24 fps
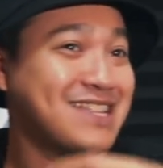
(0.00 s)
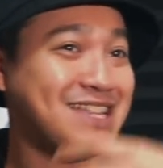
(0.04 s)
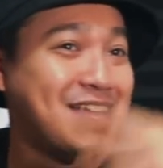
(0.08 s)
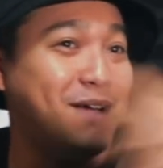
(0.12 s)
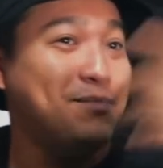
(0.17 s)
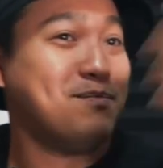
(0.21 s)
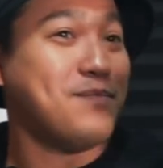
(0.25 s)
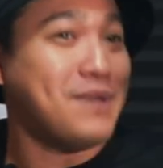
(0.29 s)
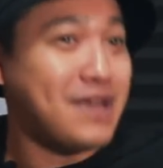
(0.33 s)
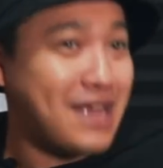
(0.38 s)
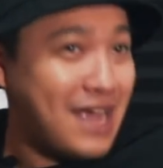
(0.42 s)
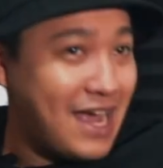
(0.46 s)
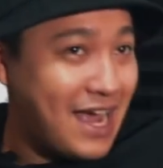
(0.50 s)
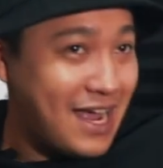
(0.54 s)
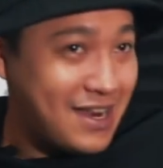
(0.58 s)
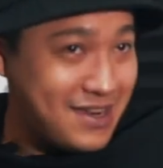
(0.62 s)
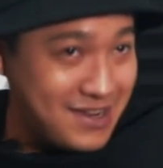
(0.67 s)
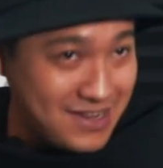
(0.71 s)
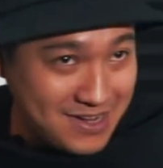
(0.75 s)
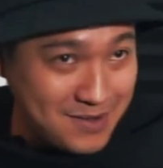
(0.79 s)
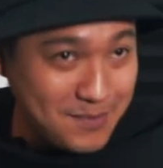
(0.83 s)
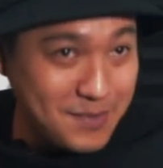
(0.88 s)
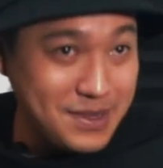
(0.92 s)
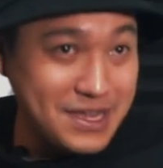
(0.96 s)
ทำไปอัด
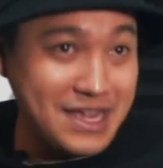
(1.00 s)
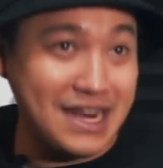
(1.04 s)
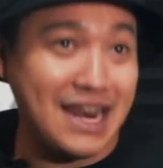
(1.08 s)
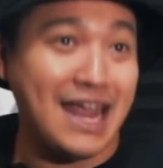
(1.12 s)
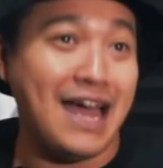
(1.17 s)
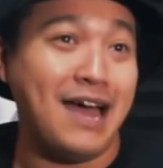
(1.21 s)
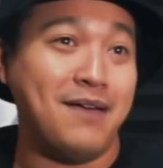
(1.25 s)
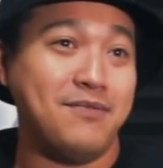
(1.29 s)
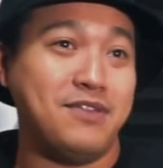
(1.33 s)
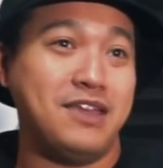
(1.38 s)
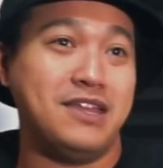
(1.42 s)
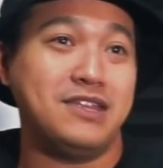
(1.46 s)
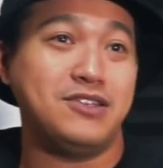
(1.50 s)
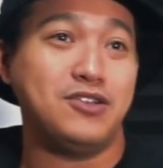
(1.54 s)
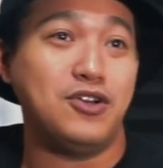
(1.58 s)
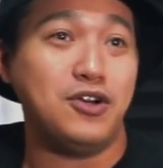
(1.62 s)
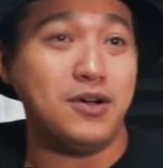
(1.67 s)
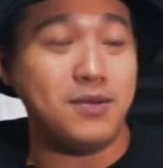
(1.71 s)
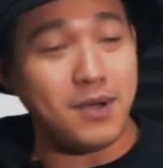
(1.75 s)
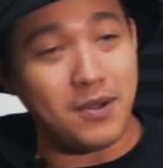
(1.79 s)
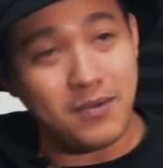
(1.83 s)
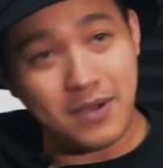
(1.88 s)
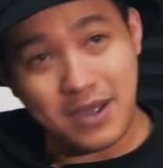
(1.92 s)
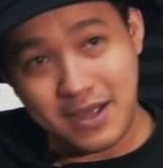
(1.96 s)
กับมายาล่าเสร็จโจ้
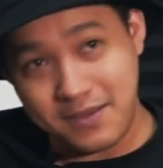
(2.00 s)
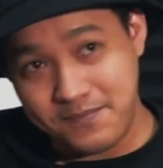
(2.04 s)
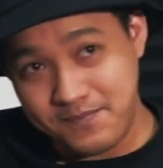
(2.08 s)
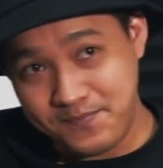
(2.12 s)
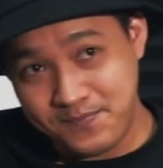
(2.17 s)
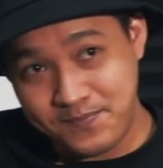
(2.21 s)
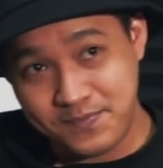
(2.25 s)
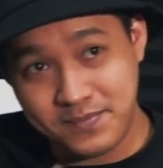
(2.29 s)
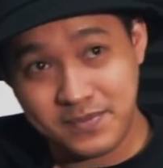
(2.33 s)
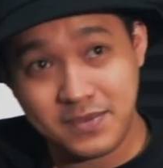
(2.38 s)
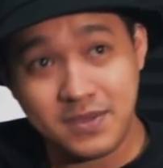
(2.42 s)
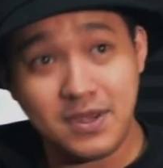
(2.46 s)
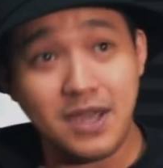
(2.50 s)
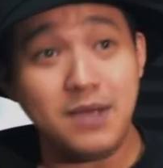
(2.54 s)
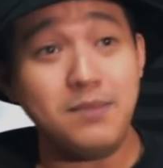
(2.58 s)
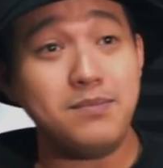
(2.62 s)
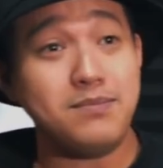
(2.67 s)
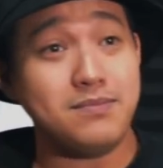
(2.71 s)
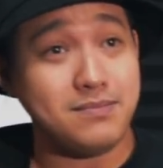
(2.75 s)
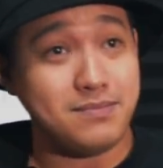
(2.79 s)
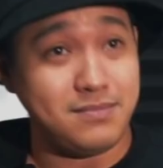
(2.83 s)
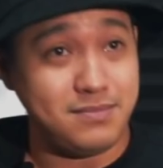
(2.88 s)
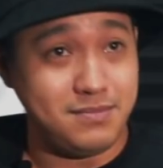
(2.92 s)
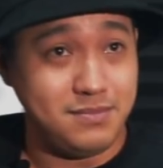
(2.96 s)
ก็บอกว่าเฮ้ย
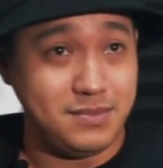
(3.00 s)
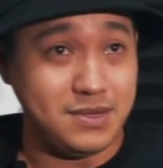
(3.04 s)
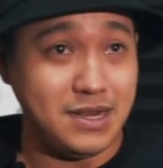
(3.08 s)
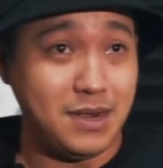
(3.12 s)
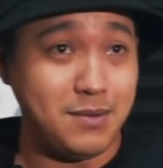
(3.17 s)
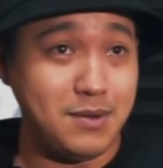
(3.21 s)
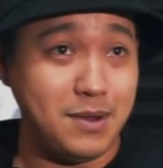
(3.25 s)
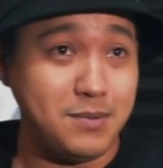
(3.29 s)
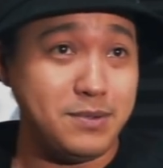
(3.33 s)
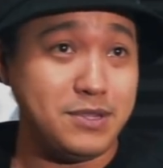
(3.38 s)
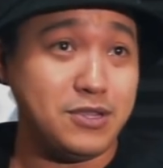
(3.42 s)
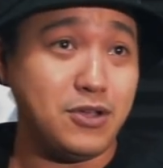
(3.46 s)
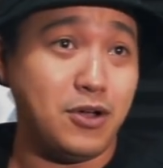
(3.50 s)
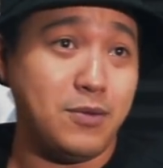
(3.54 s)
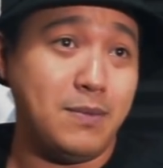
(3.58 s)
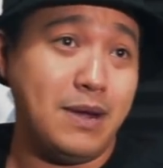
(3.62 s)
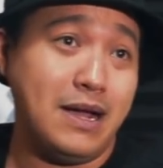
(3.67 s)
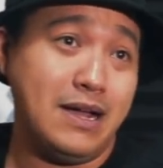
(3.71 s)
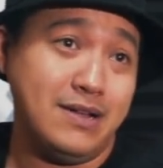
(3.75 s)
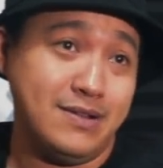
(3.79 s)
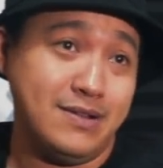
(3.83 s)
มึงทำแล้วพิโซดป่ะ